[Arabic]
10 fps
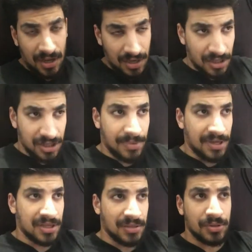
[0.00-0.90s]
لا طبعا
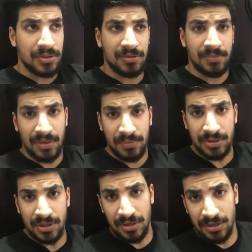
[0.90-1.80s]
انت ممكن تتمرن
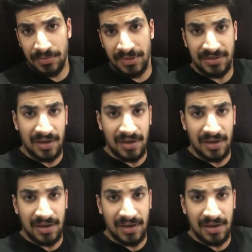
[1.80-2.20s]
بالنهار بس